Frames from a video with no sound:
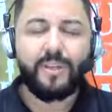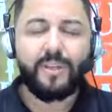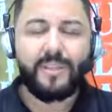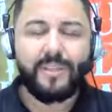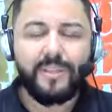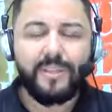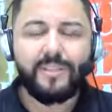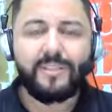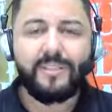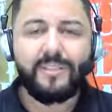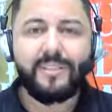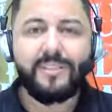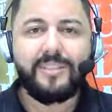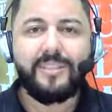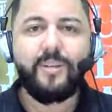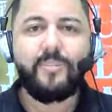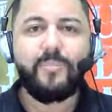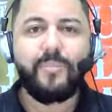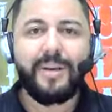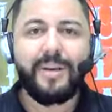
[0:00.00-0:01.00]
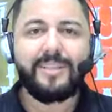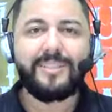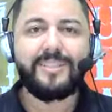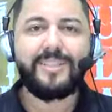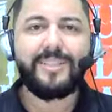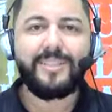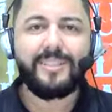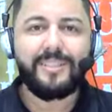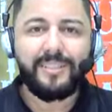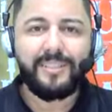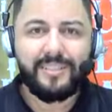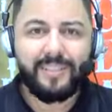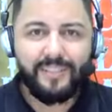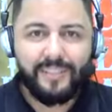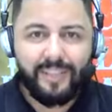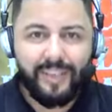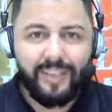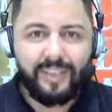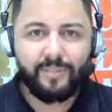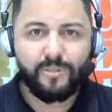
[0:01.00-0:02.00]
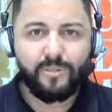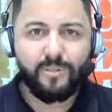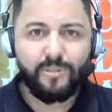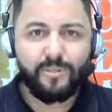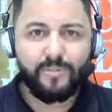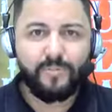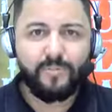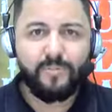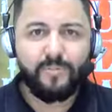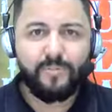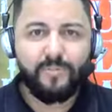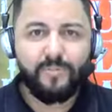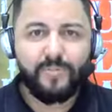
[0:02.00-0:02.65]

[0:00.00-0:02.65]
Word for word: aqueles que estão mais necessitados.